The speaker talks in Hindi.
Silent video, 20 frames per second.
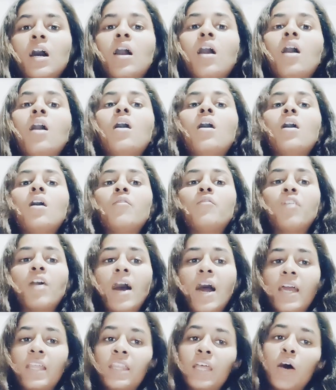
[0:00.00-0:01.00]
का
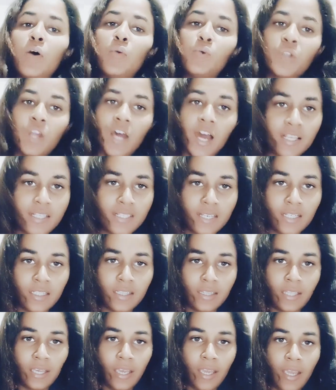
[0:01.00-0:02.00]
फायदा उठा
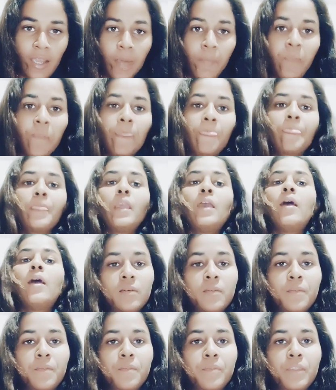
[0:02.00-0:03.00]
सकते हैं
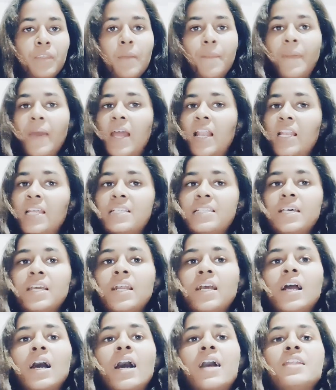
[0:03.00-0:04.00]
पहले
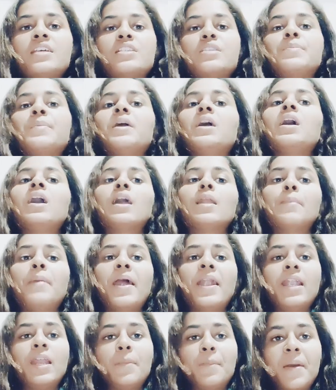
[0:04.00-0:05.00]
सरकार इसमें घर
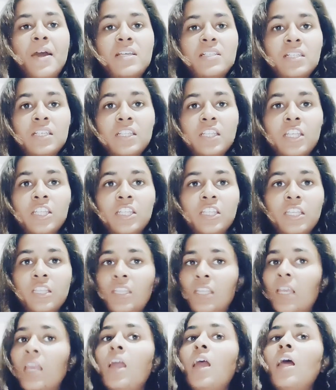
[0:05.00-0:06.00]
बैठे पैसे देती
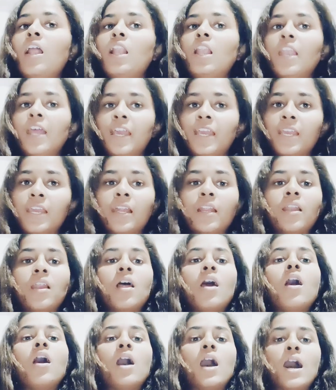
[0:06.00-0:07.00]
थी लेकिन
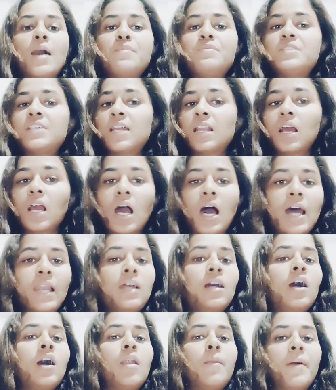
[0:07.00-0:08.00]
अब सरकार
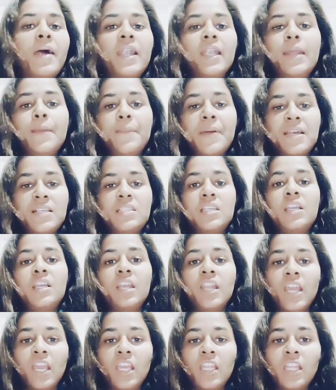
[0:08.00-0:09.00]
घर बैठे पैसे
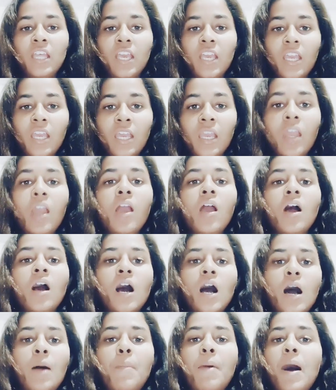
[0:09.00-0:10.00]
नहीं देगी
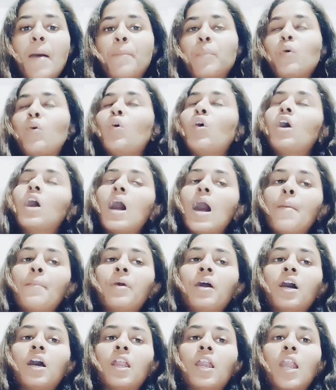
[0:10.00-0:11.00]
अब आपको काम
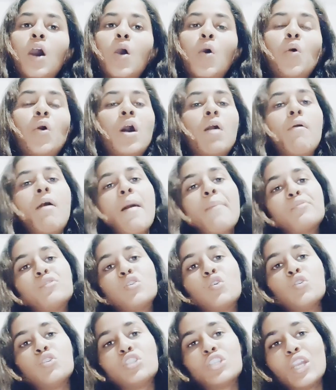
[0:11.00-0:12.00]
करना होगा अब आप
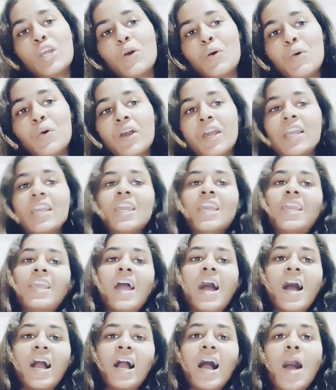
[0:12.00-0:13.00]
सोच रहे होंगे कि
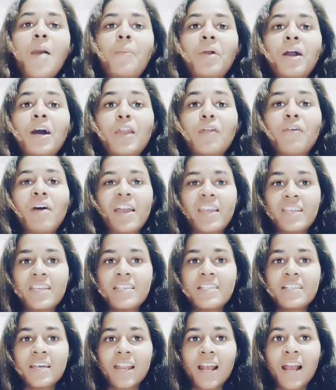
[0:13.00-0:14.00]
क्या काम
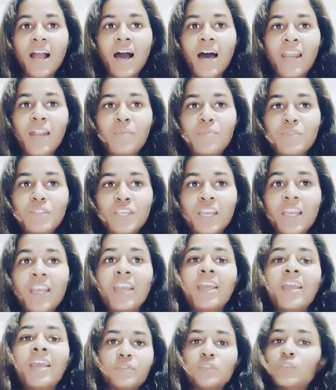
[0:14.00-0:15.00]
करवाएगी सरकार हमसे
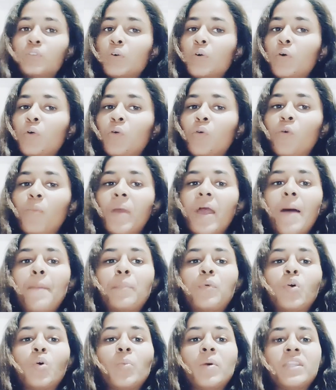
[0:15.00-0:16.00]
तो मैं
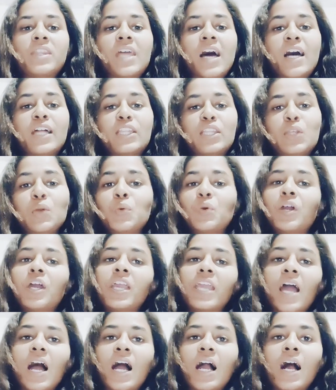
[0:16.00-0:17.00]
आपको बताती हूँ कि
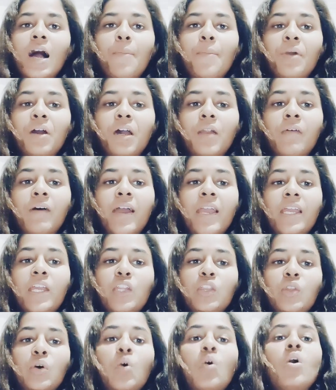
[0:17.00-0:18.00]
क्या काम
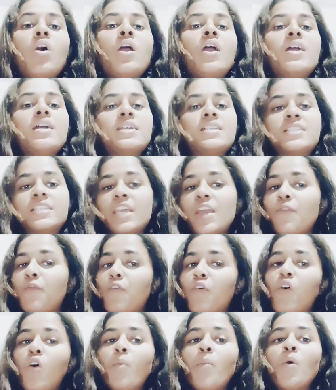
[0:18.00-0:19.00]
करवाएगी तो इसके
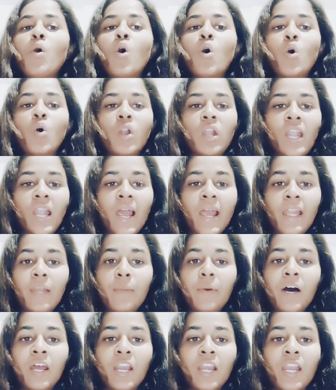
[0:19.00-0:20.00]
फॉर्म
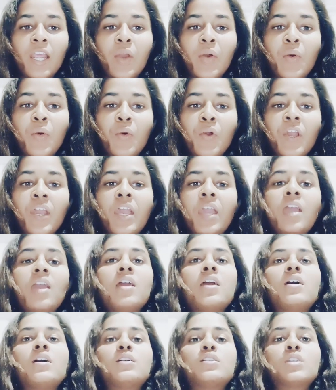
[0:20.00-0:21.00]
ऑनलाइन भरने होंगे
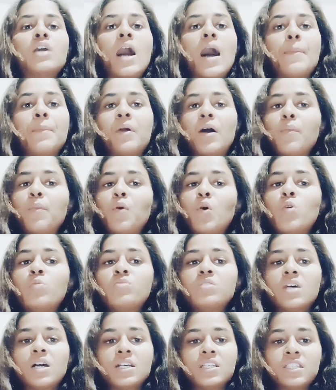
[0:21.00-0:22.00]
आपका फॉर्म
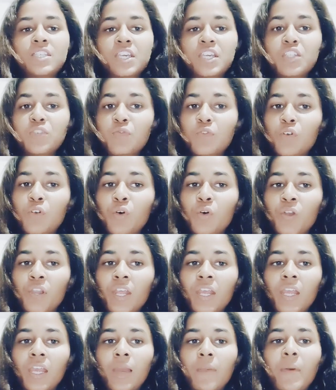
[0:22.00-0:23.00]
सक्सेसफुल
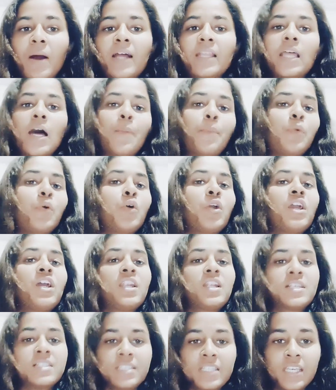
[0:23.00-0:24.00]
होने के बाद आपको एक
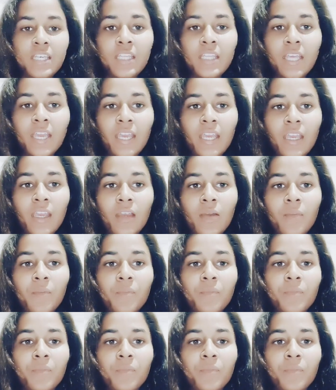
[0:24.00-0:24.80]
रसीद देगी